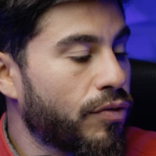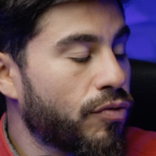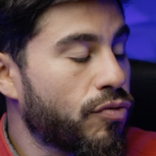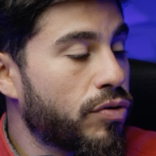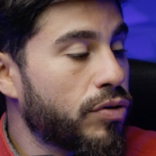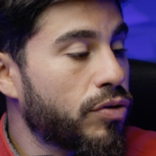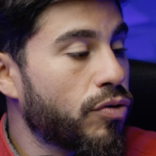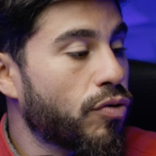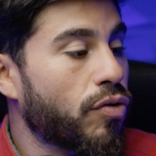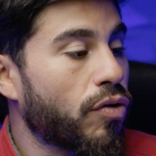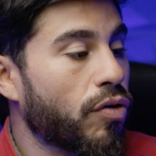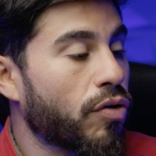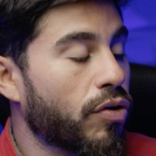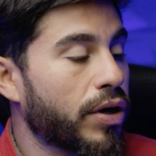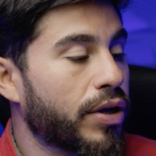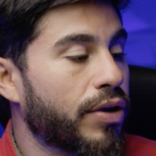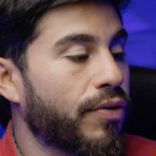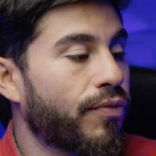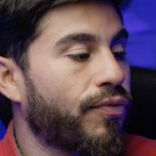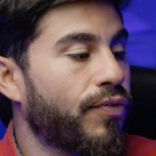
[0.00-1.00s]
Quando eu
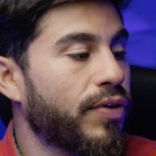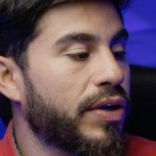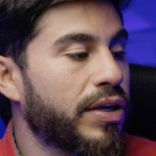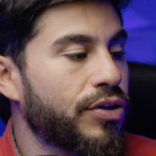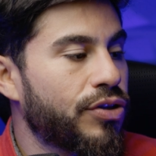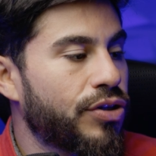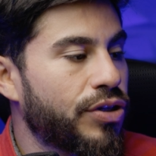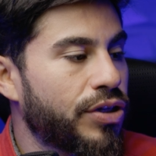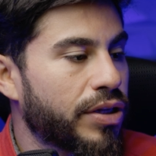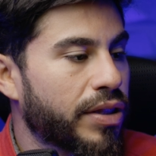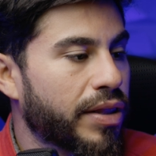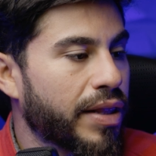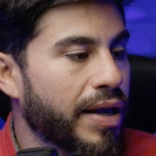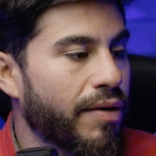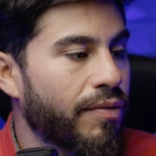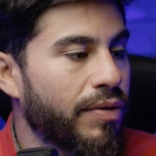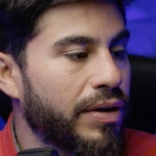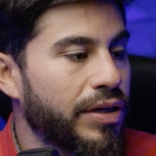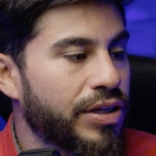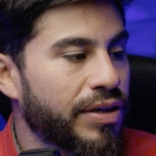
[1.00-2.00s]
coloco aqui fique
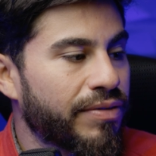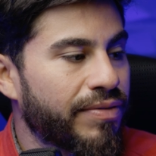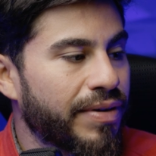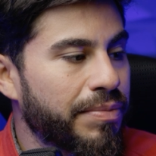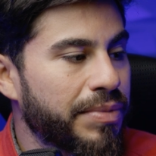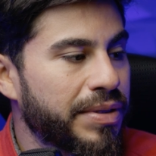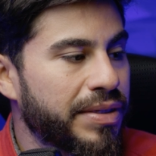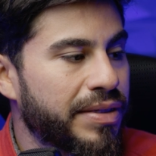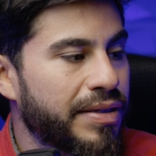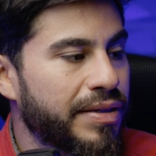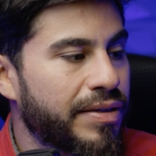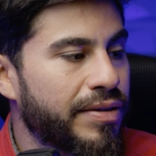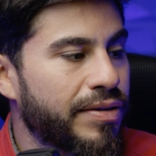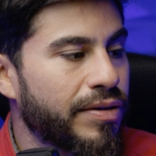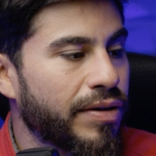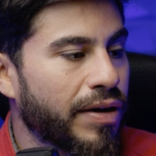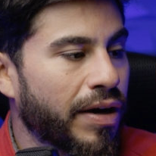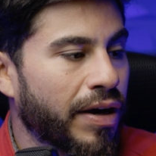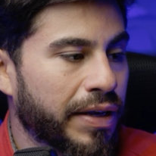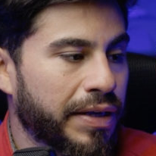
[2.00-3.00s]
digital, ele já vai me dizer
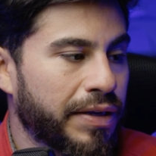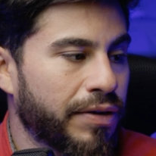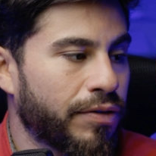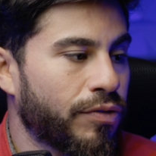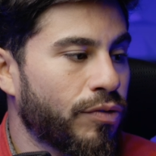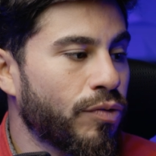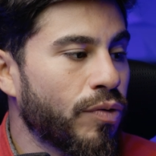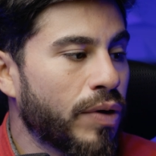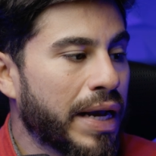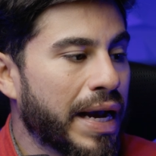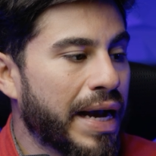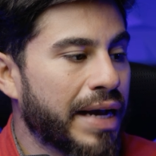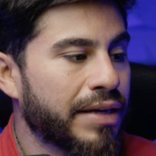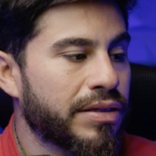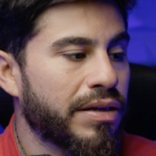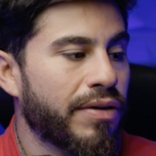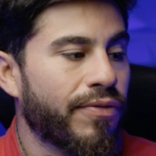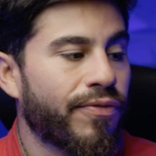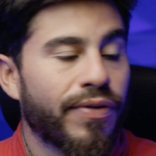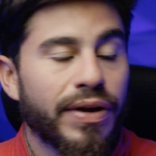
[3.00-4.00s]
se. Aqui, ó. No
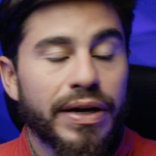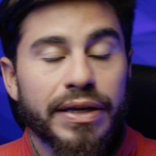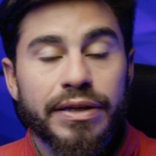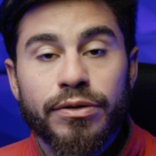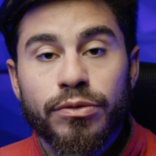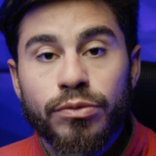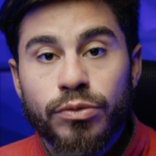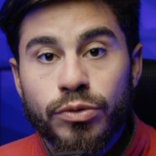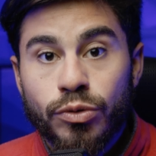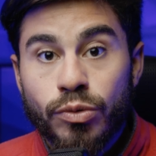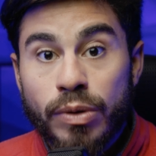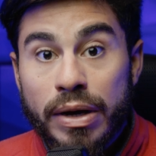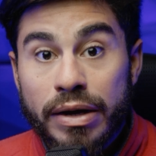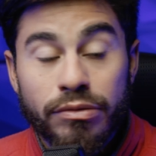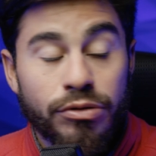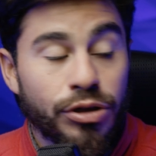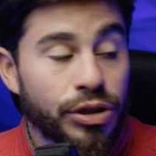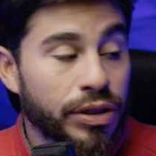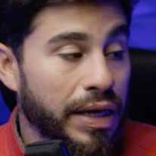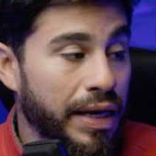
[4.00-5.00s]
caso, ele fala que o
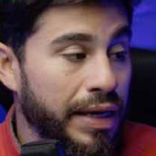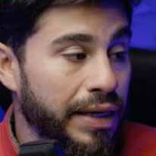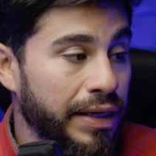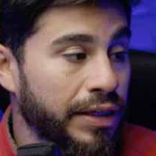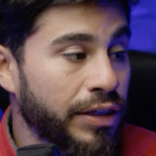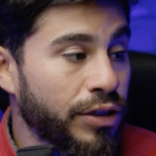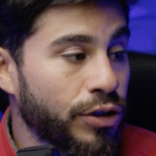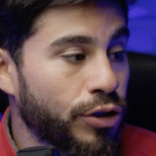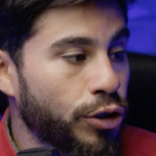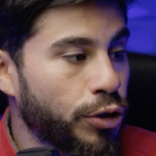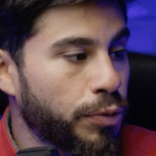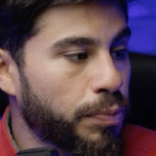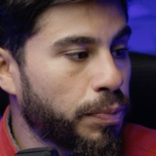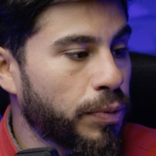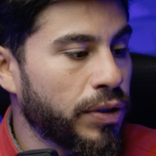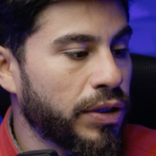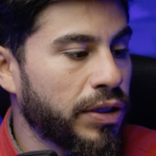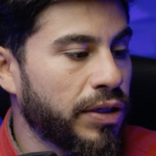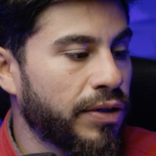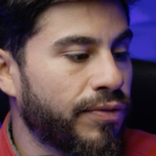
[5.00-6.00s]
usuário está
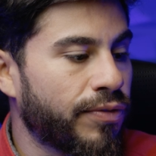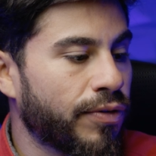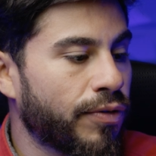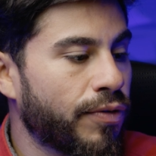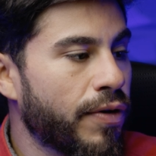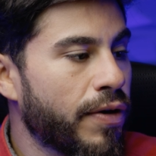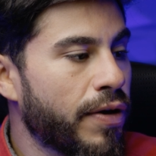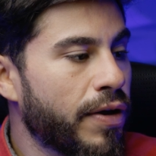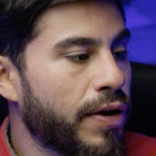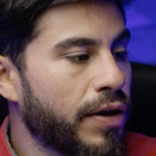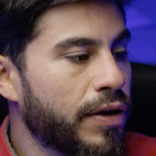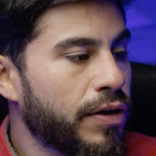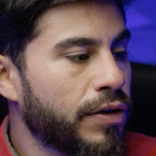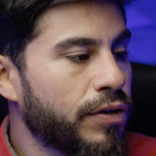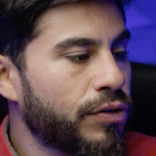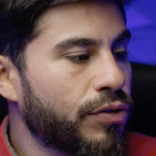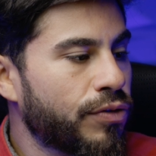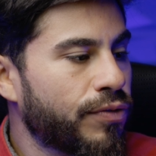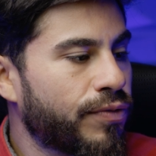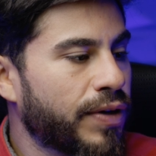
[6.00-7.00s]
indisponível.
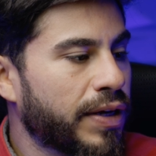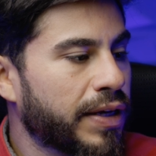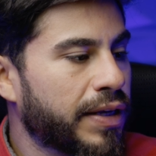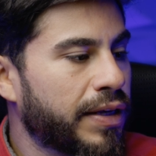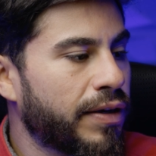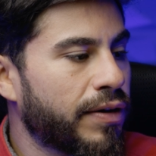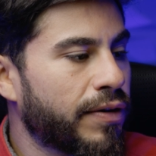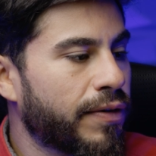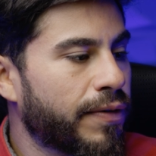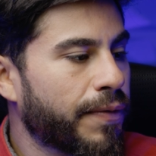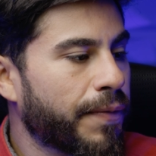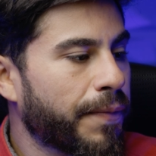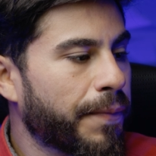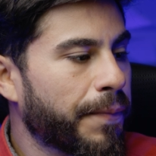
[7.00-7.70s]
Deixa eu ver aqui, ó.